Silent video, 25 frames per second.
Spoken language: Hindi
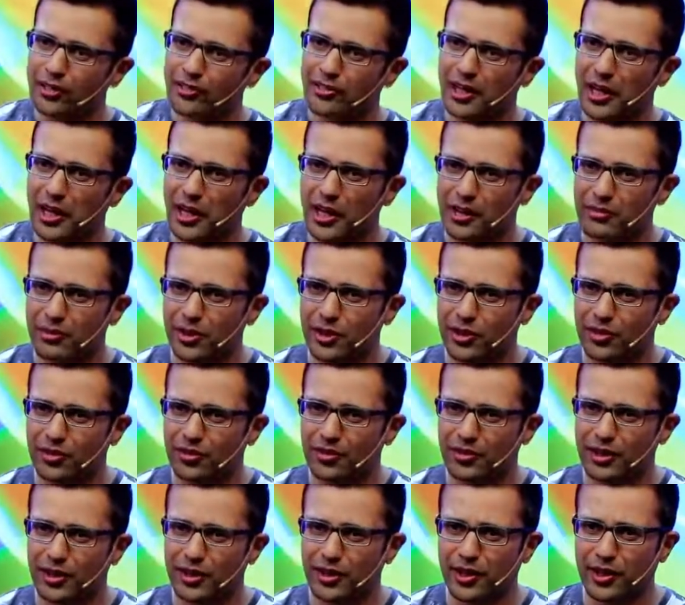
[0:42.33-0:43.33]
स्टाइल है
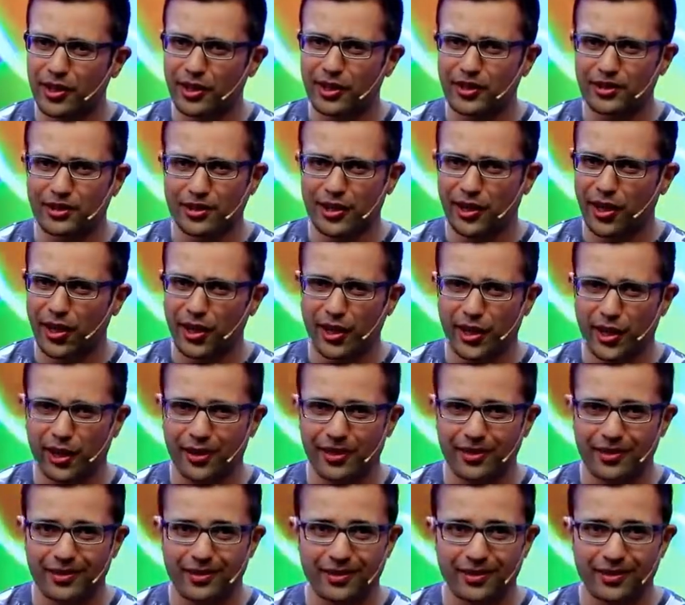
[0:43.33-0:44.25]
मेडिटेशन करने का या नहीं है